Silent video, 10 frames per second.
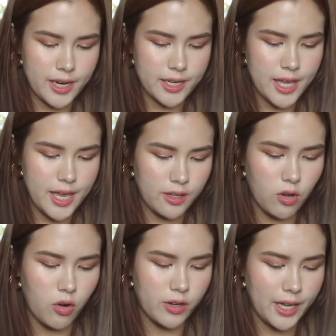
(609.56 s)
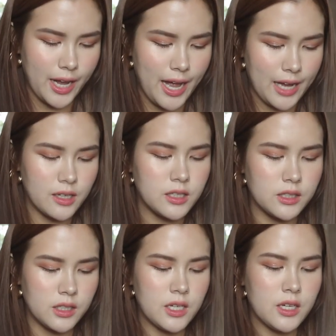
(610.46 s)
กางเกงนอนนะคะก็
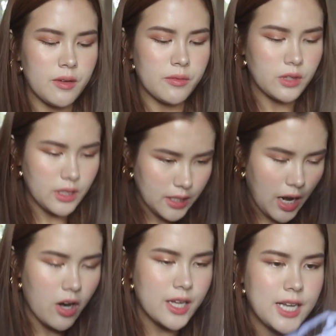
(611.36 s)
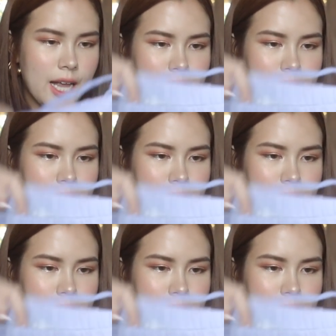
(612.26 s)
คือคอลเลกชัน